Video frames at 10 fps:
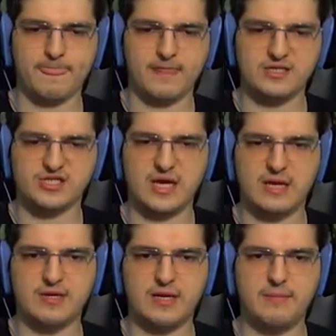kış
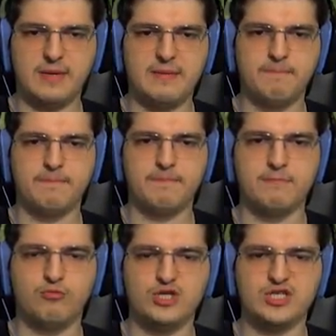gelmeden benim
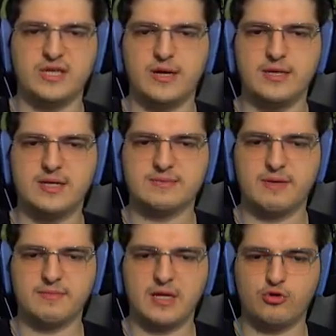bu işleri
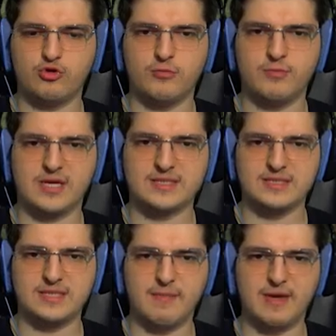halletmem gerekiyor.
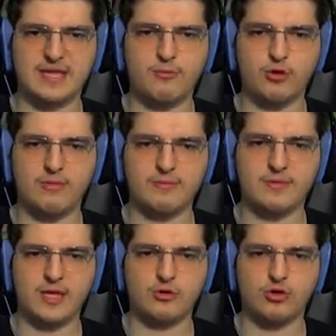Biraz yemek depolamam
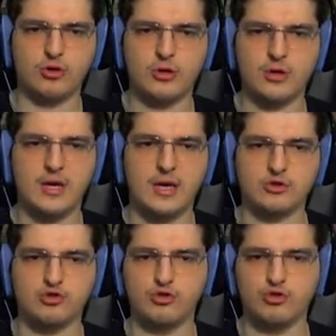gerekiyor. He
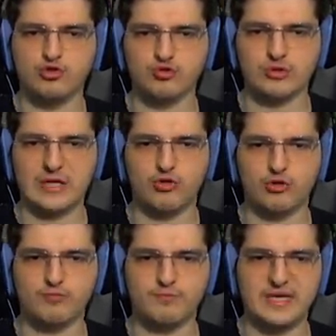çünkü şuradan
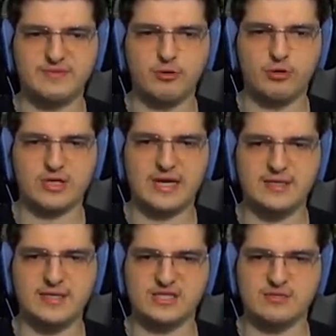4-5 blok
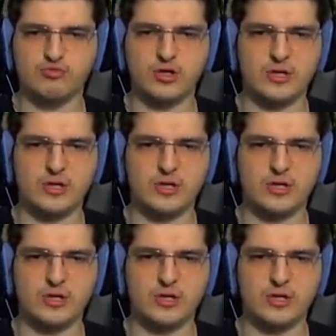geldiği için buralar